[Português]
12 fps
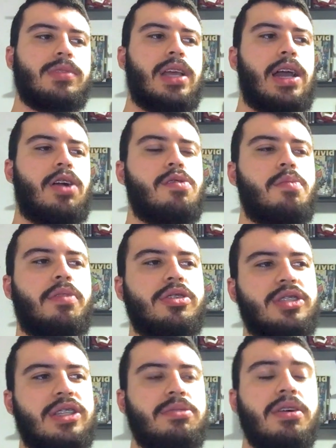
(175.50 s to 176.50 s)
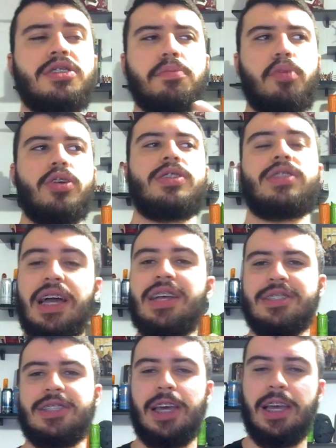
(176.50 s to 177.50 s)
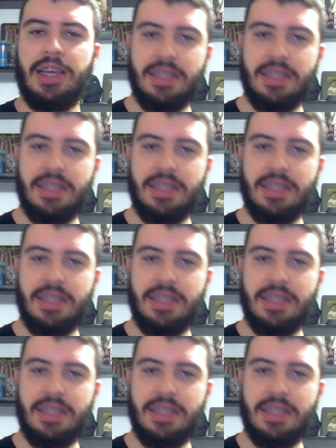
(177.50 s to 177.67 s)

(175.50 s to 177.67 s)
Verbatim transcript: é, como eu posso dizer assim, mais importância